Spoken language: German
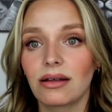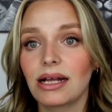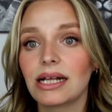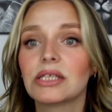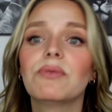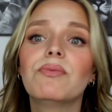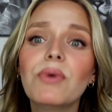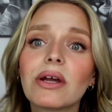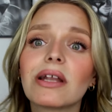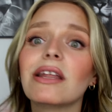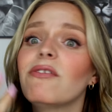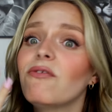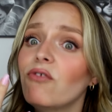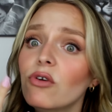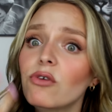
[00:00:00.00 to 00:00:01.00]
Also
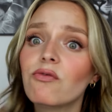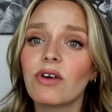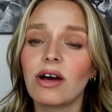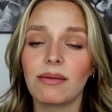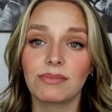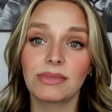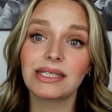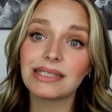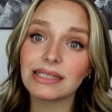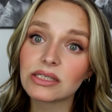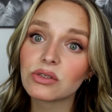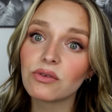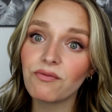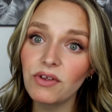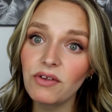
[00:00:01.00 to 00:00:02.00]
wirklich fünf Farben. Ist das
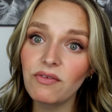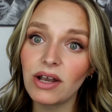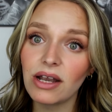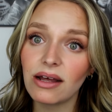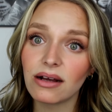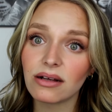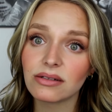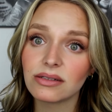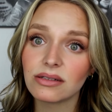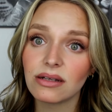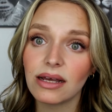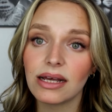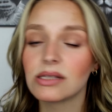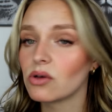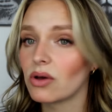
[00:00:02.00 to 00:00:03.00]
zu viel verlangt?
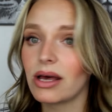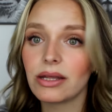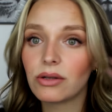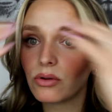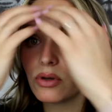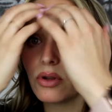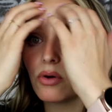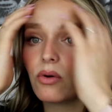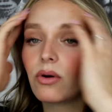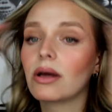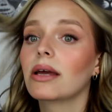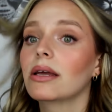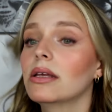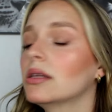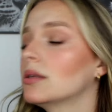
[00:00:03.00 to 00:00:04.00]
Also, I don't know.
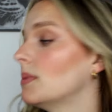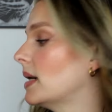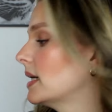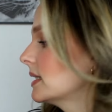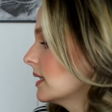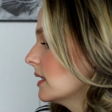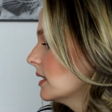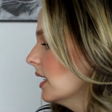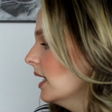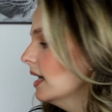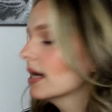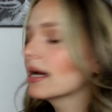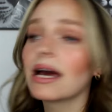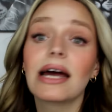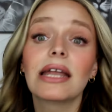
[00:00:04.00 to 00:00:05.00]
Ich weiß nicht.
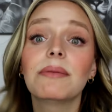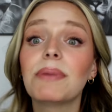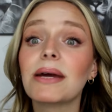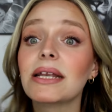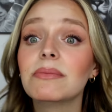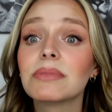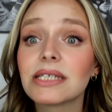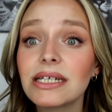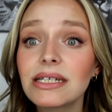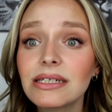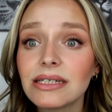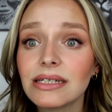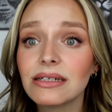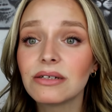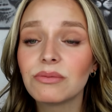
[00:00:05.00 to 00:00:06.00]
Gerade bei einem
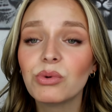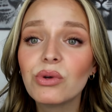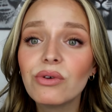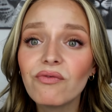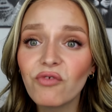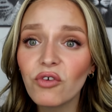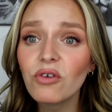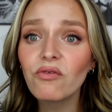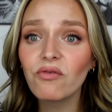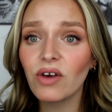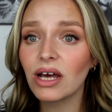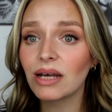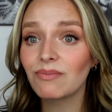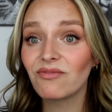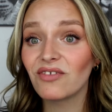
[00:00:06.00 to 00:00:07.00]
Skin-Tint würden fünf
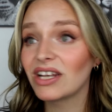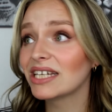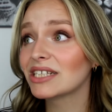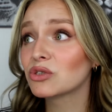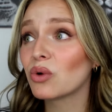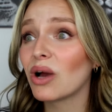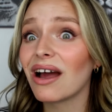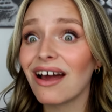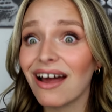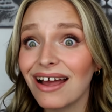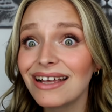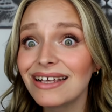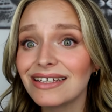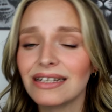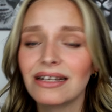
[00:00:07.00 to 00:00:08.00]
Farben vielleicht sogar
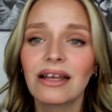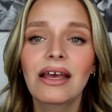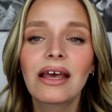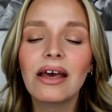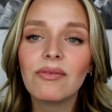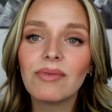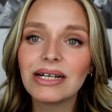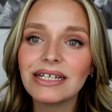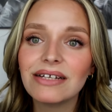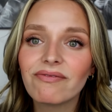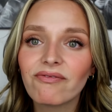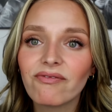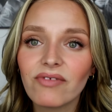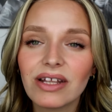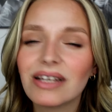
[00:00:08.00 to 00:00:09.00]
reichen, weil die
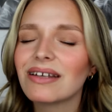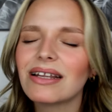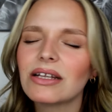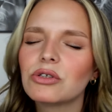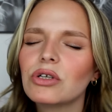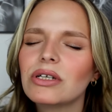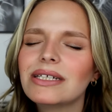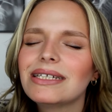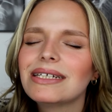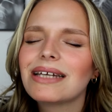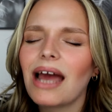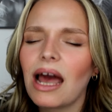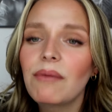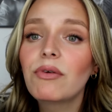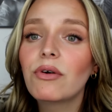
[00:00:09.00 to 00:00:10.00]
natürlich die
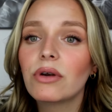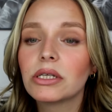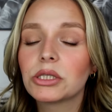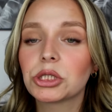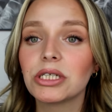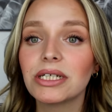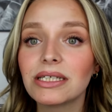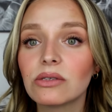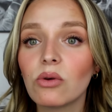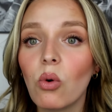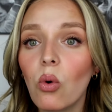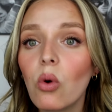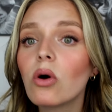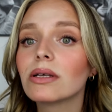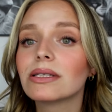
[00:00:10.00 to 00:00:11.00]
Coverage nicht so
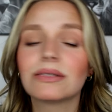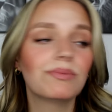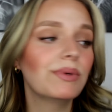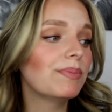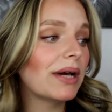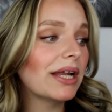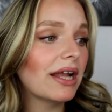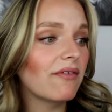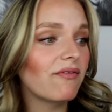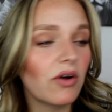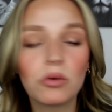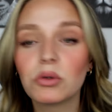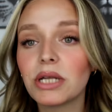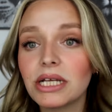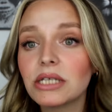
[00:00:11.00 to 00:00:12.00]
hoch ist wie bei einer
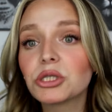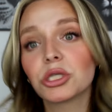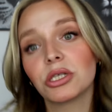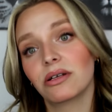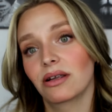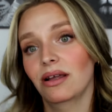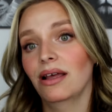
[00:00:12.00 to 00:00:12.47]
Foundation.